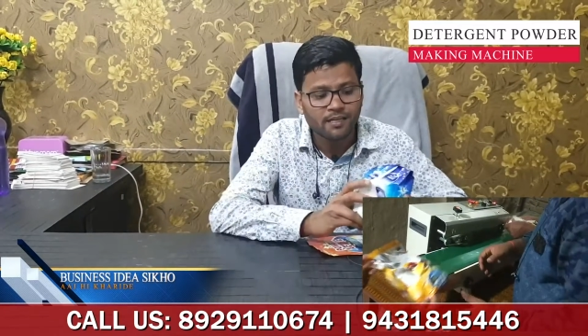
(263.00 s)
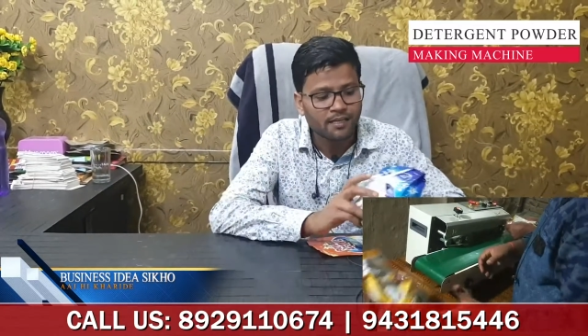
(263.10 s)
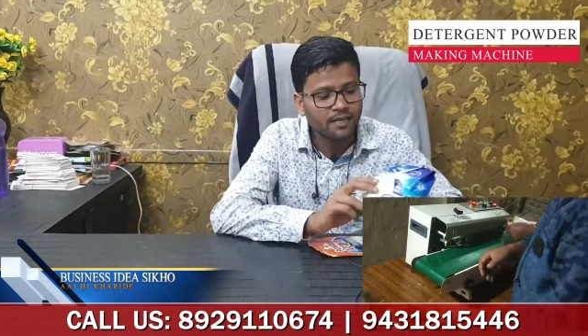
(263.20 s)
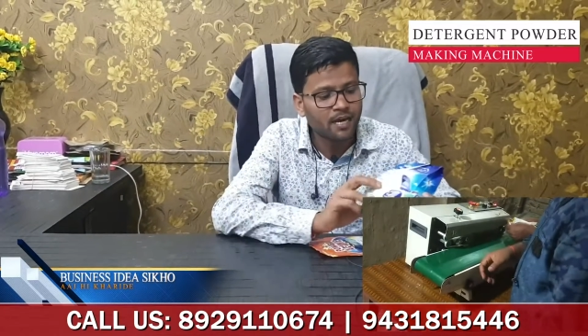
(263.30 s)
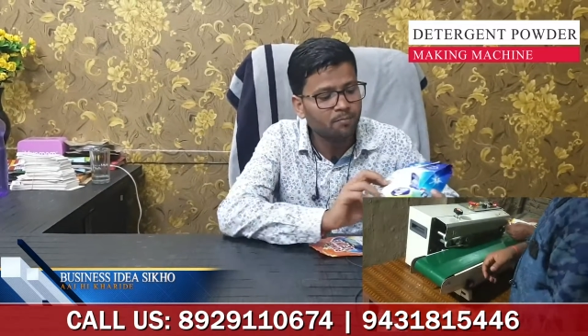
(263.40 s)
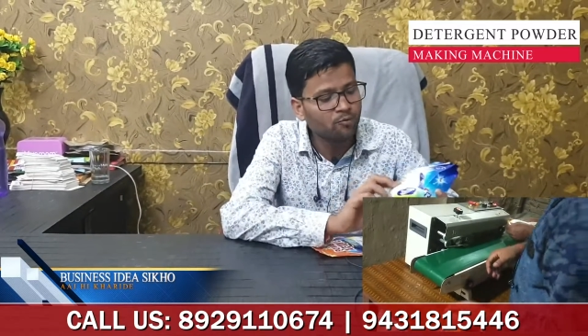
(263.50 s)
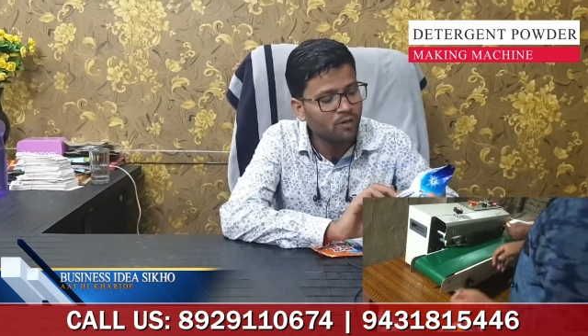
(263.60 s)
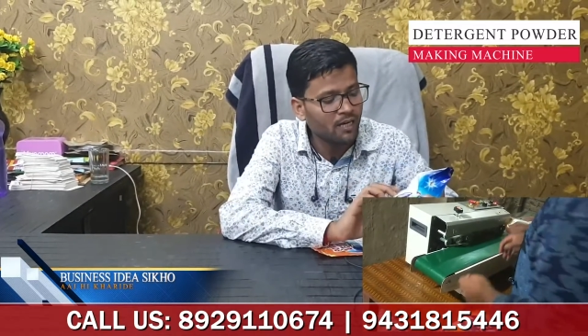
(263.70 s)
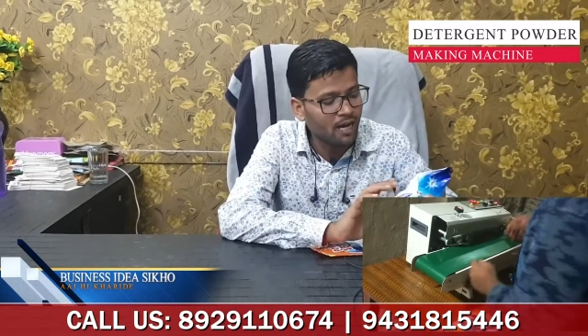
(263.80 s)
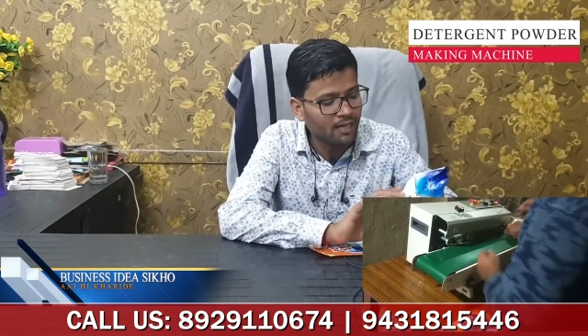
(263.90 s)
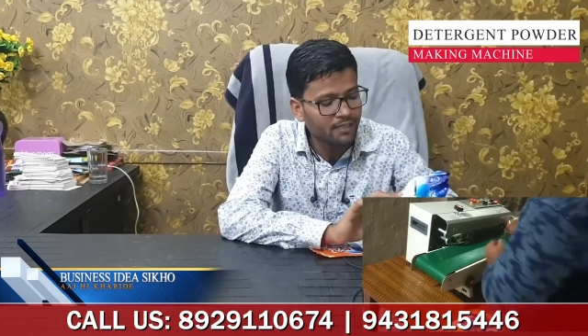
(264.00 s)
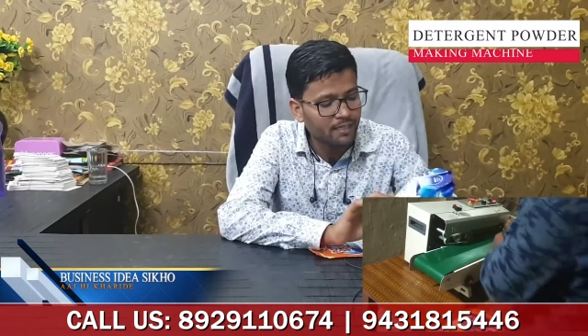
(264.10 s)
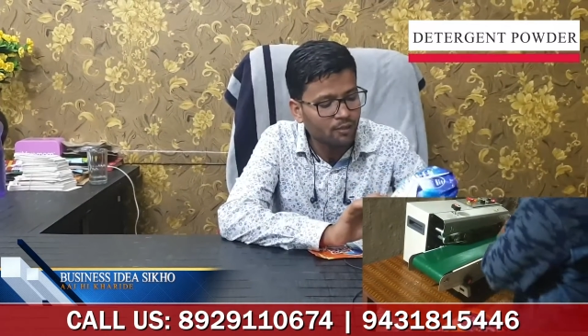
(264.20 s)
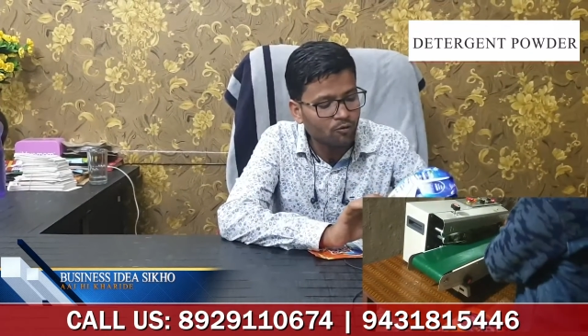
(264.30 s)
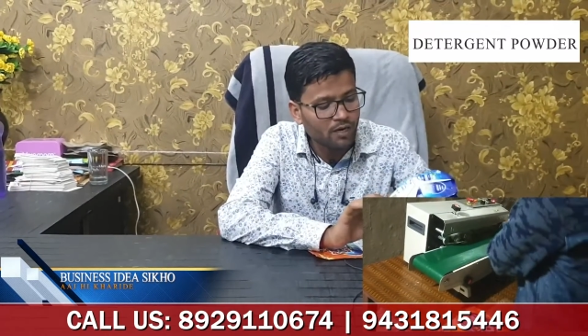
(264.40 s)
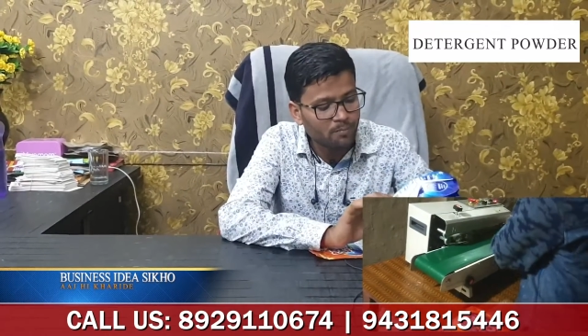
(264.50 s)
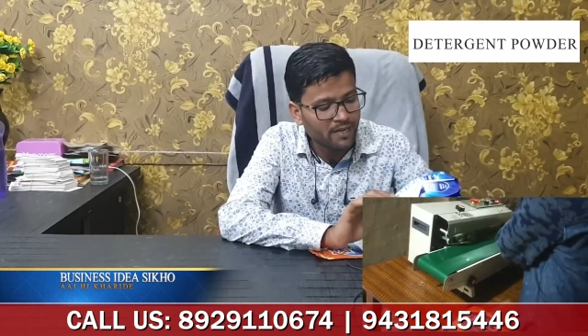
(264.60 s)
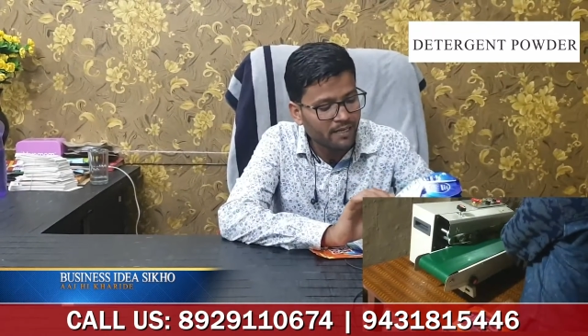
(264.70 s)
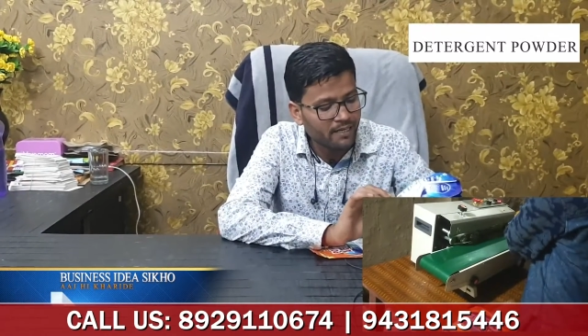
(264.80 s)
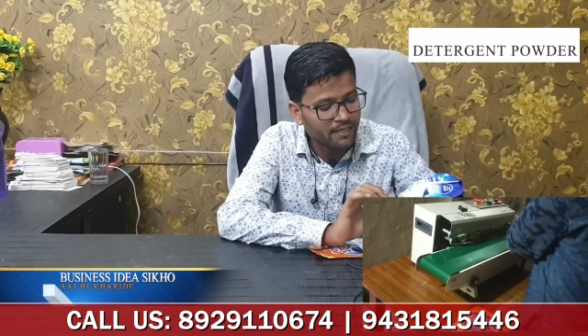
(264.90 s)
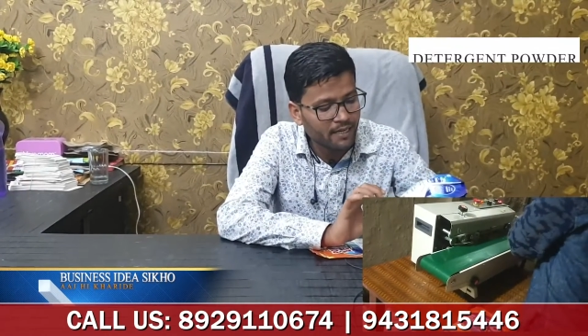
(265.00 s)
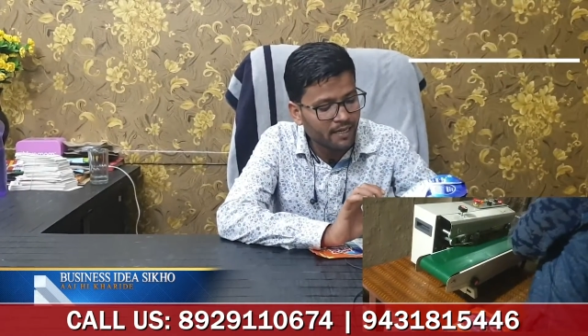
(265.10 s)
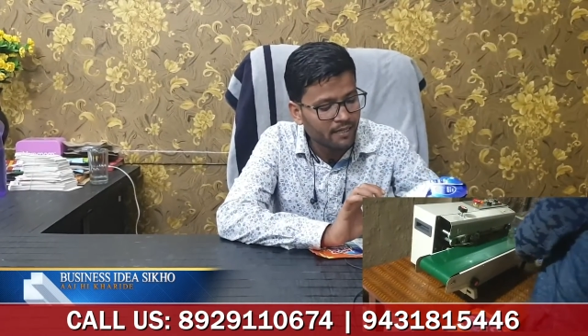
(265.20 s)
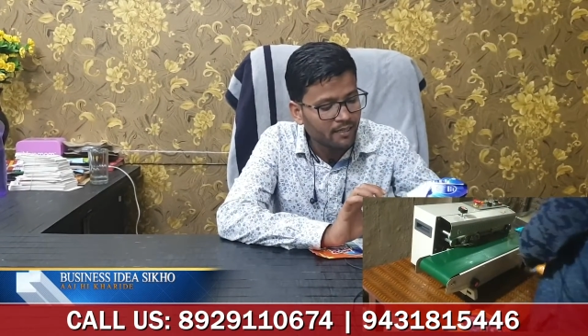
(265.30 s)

ये आपको है आधे किलो का पैकेट है